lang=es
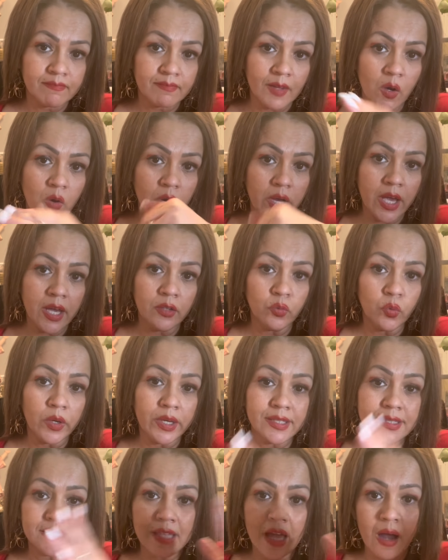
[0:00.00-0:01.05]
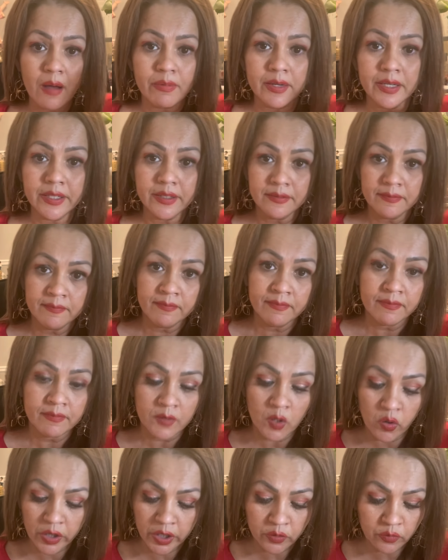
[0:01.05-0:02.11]
ok, no es estable,
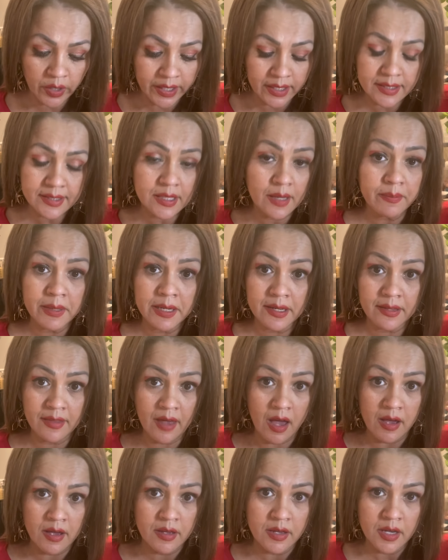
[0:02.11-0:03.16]
ok, no hay estabilidad.